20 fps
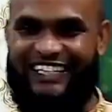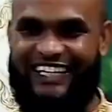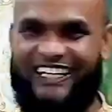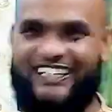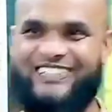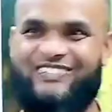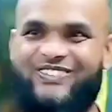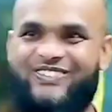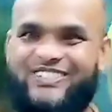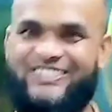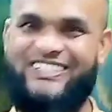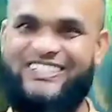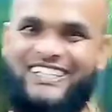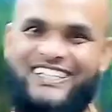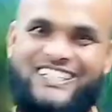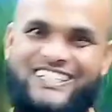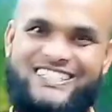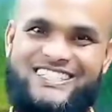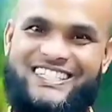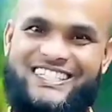সারাদিন বসে
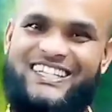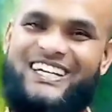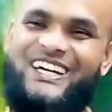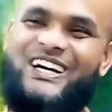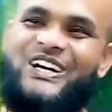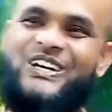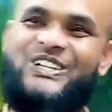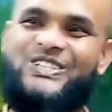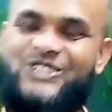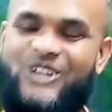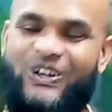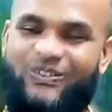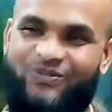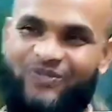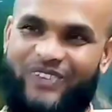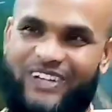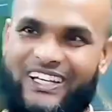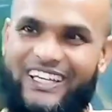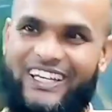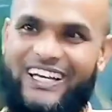রেখেছি সব
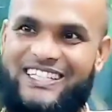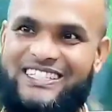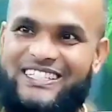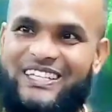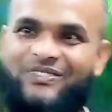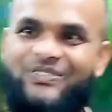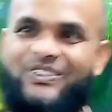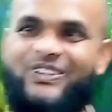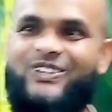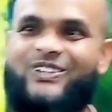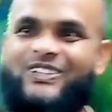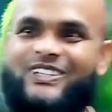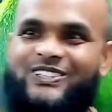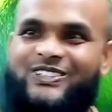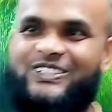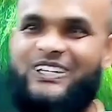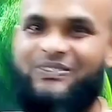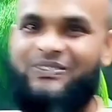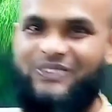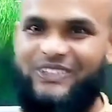মিলিয়ে আজকের ভিডিওটি
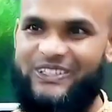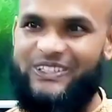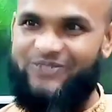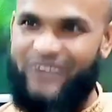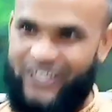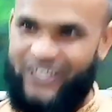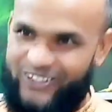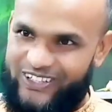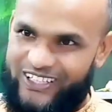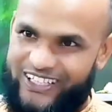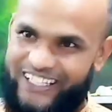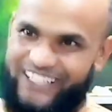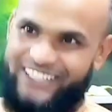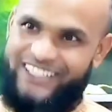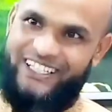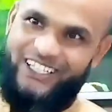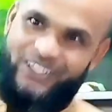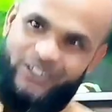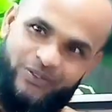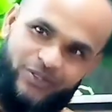যদি আপনাদের ভালো লেগে
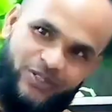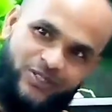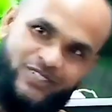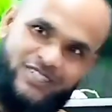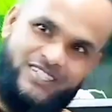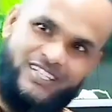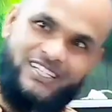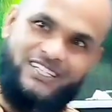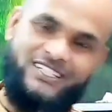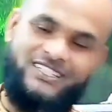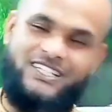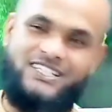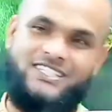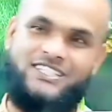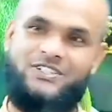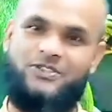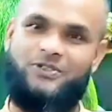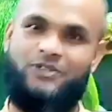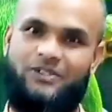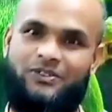থাকে অবশ্যই চ্যানেলটি
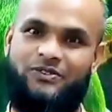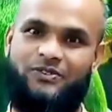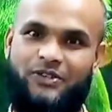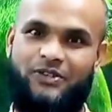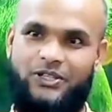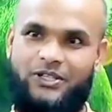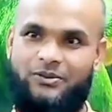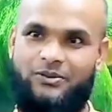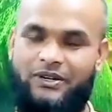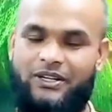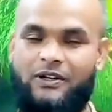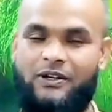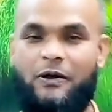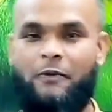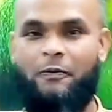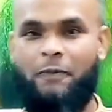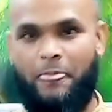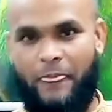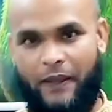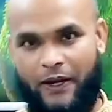সাবস্ক্রাইব করে দিবেন
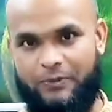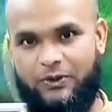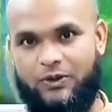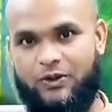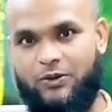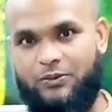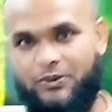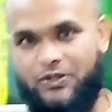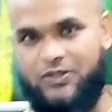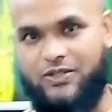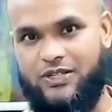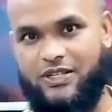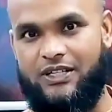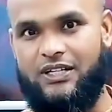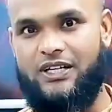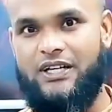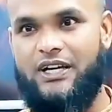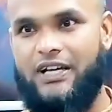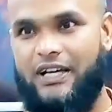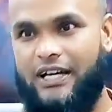এবং অবশ্যই
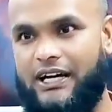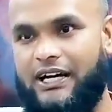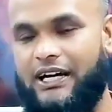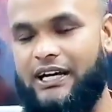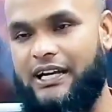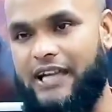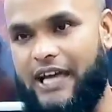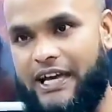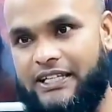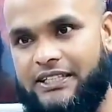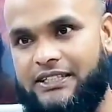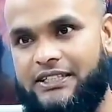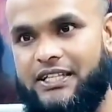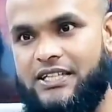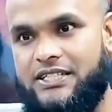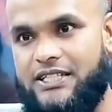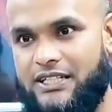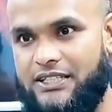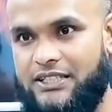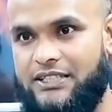লাইক
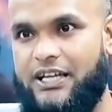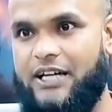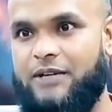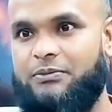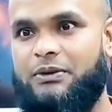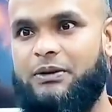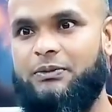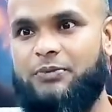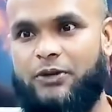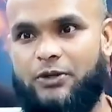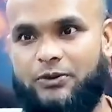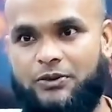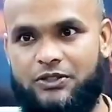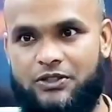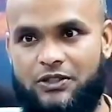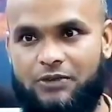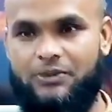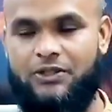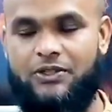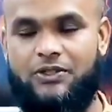দিয়ে সাথে থাকবেন
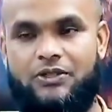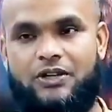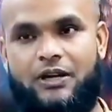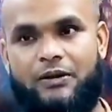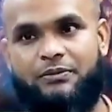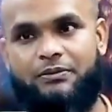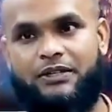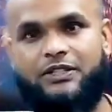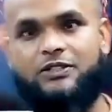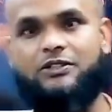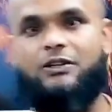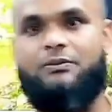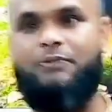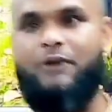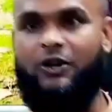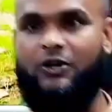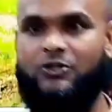পরবর্তী ভিডিও আপডেটগুলি পাওয়ার